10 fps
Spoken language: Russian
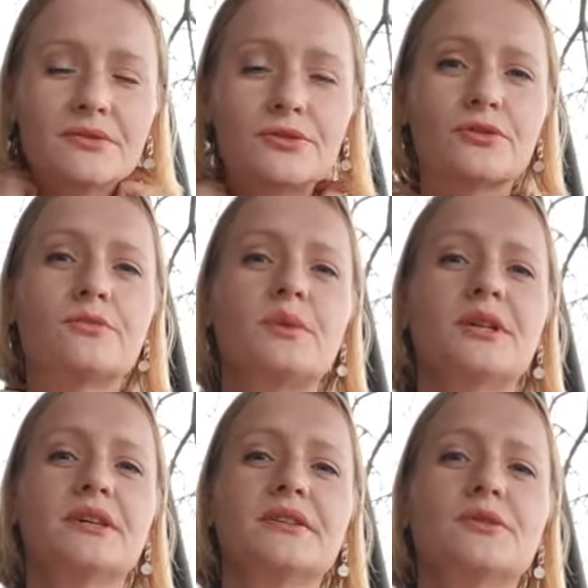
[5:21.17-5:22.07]
все в
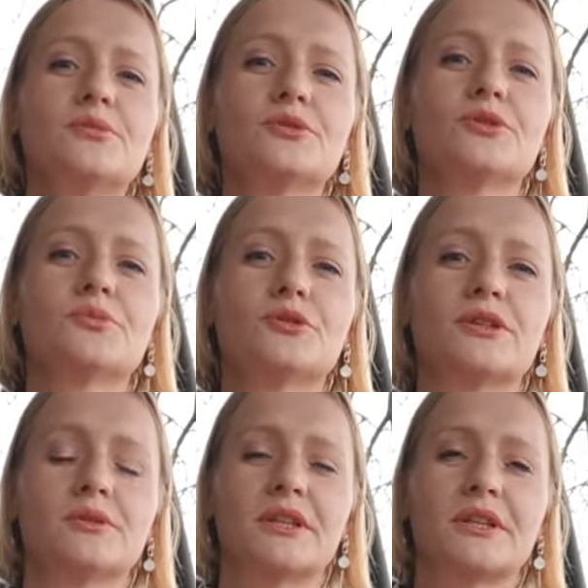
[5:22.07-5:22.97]
порядке будет
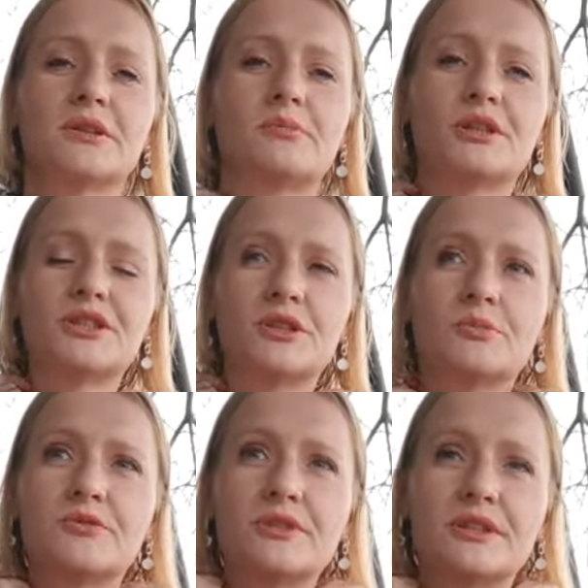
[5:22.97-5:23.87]
после таких
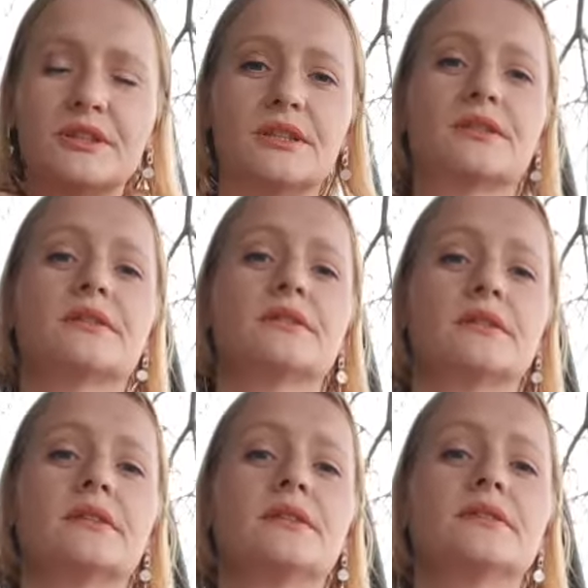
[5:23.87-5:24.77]
пощипываний,
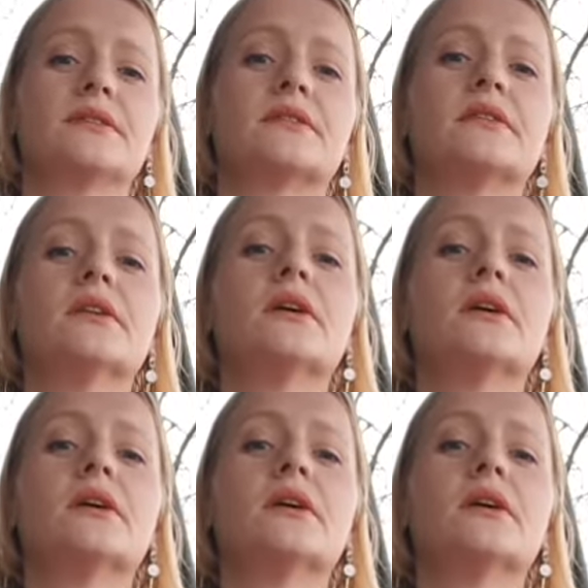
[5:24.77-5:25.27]
делайте И глядите,